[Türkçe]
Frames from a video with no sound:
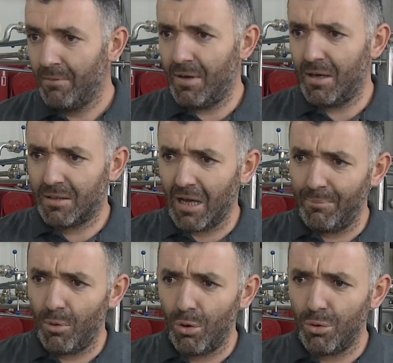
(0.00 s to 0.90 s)
Ve
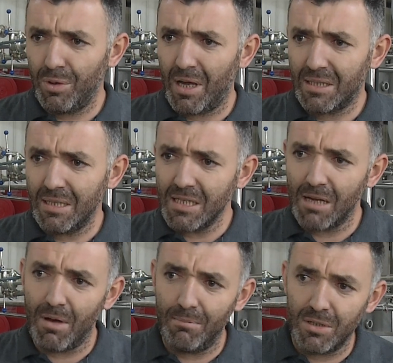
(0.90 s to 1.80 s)
tam olgunlaştığı
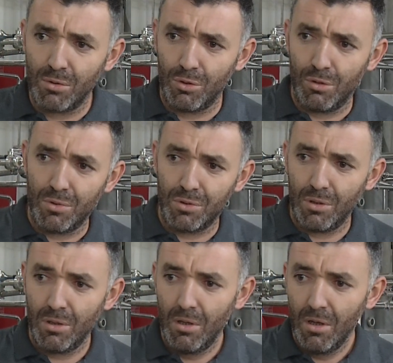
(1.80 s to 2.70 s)
zaman biz
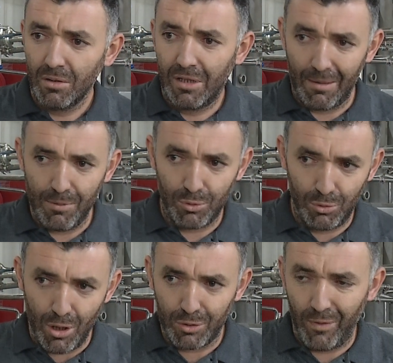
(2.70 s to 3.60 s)
ürünümüzü tabii bu
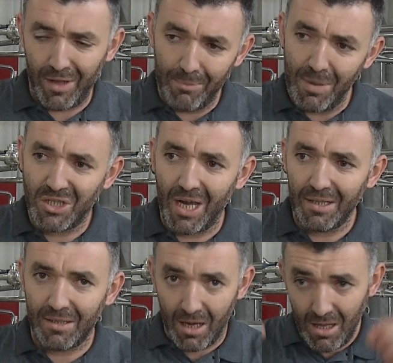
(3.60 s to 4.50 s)
4 veya 5
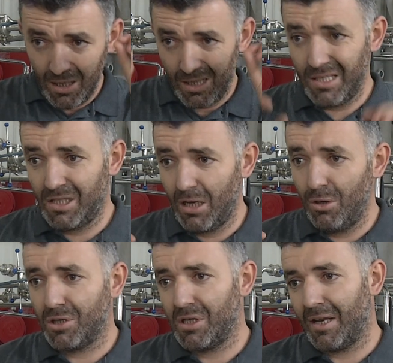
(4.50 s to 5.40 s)
ayda
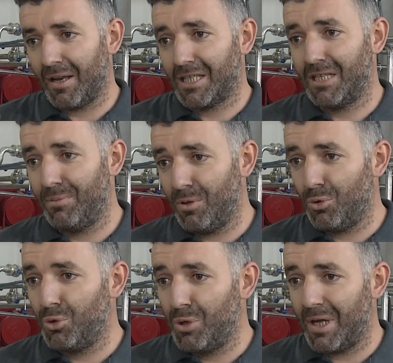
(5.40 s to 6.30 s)
inceliyoruz yani nasıl bir
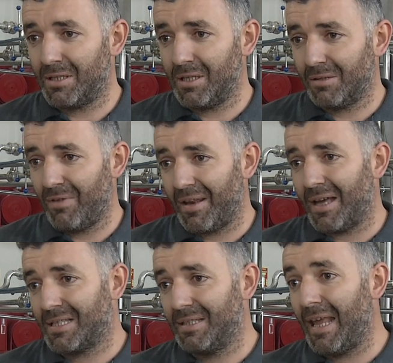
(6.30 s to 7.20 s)
ürün ürettik ve
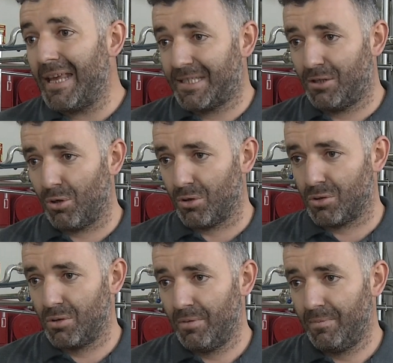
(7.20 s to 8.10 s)
nasıl ne istiyoruz.
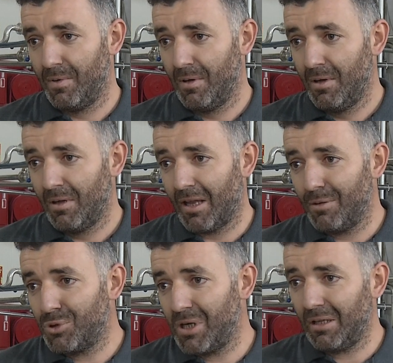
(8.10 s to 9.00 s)

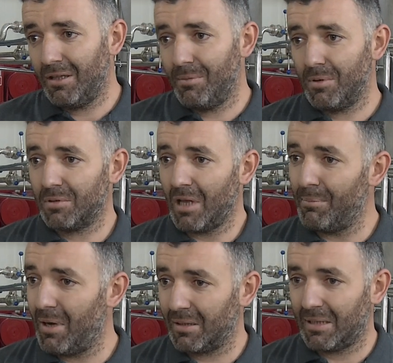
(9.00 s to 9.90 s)
Yani bu şekilde bir
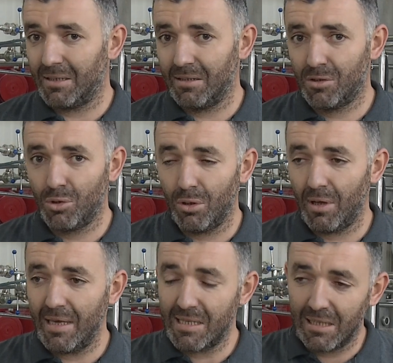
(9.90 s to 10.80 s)
tam tadını çok
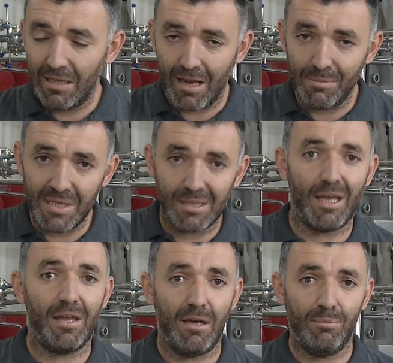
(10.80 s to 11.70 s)
eskilerimize
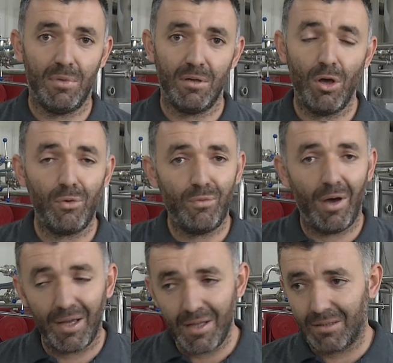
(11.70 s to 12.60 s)
dayanan bir, örf ve
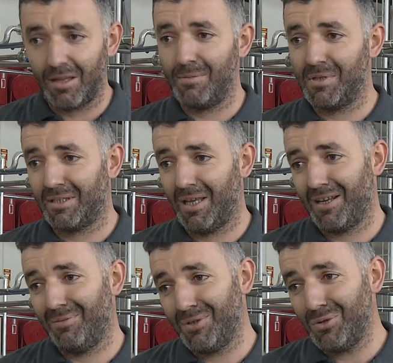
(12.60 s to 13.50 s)
adetlerimize
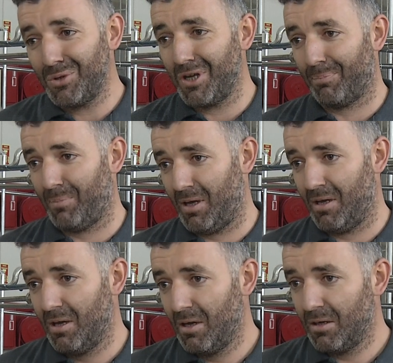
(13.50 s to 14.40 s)
dayanan bir ürün yapmayı
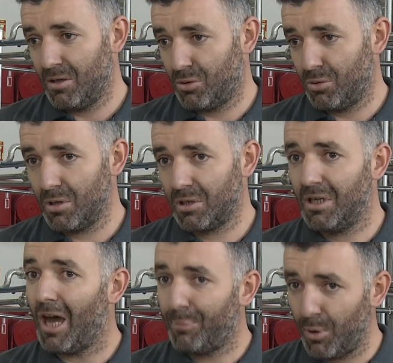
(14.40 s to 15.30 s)
istiyoruz ki
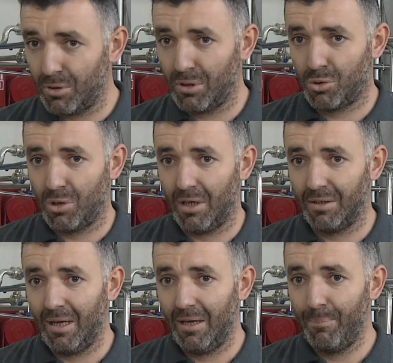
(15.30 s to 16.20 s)
yapıyoruz da şu
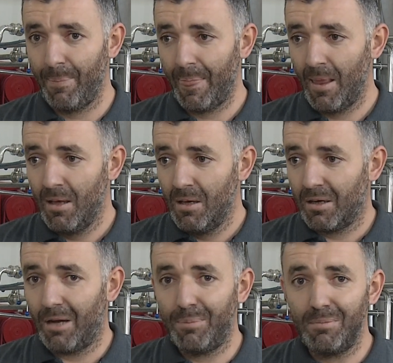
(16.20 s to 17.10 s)
anda.
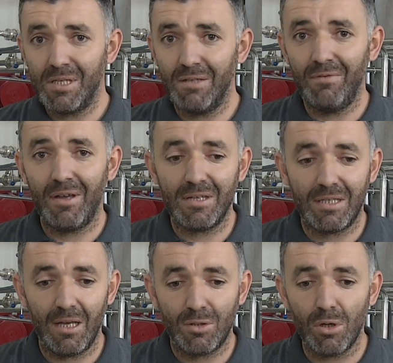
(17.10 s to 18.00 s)
Rabbimizin
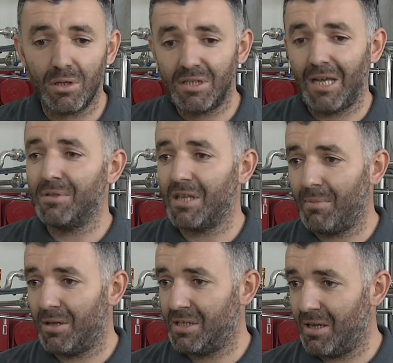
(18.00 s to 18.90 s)
verirse çok kısa bir
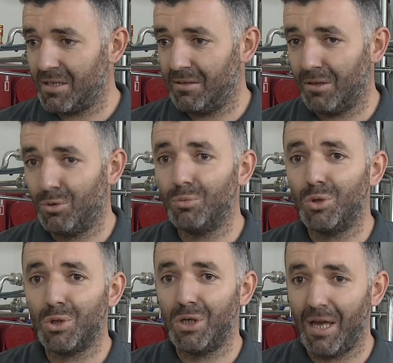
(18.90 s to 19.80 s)
zaman içerisinde tüm
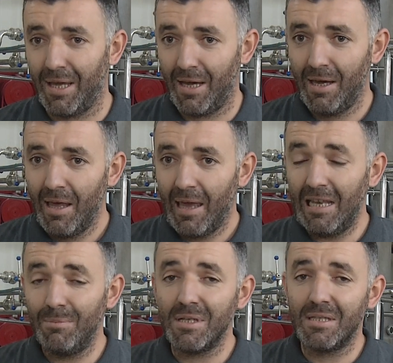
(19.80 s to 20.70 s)
Türkiye'ye
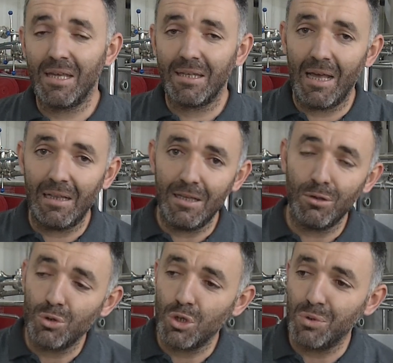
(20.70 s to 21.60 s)
elimizden
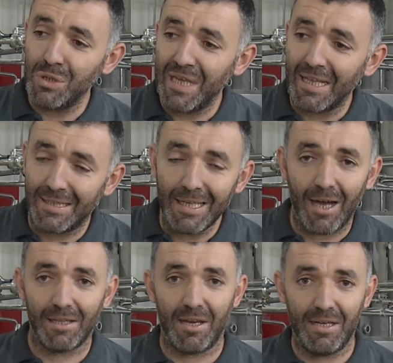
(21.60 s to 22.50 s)
geldiği gücümüzün yettiği
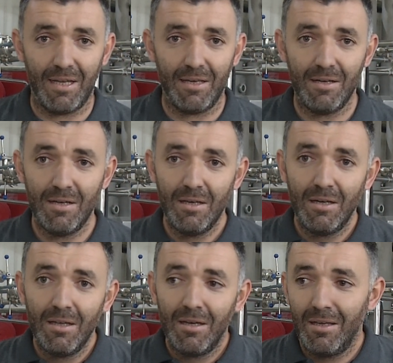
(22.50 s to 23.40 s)
kadarıyla
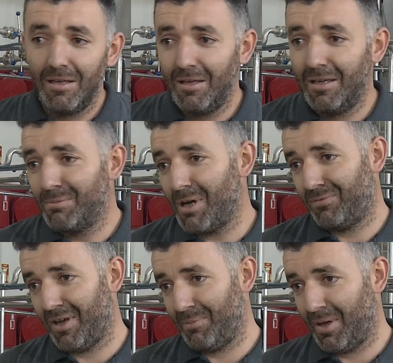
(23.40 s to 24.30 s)
e,
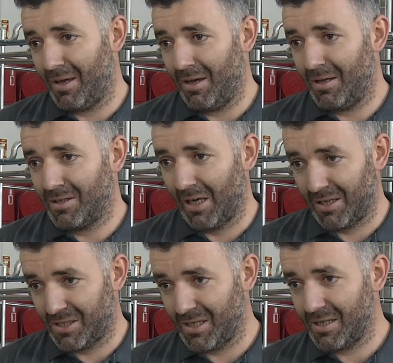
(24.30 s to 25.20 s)
hizmet vermeye
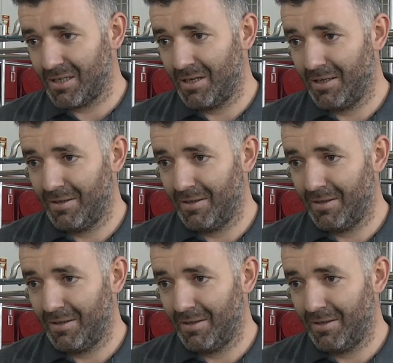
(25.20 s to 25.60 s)
çalışacağız.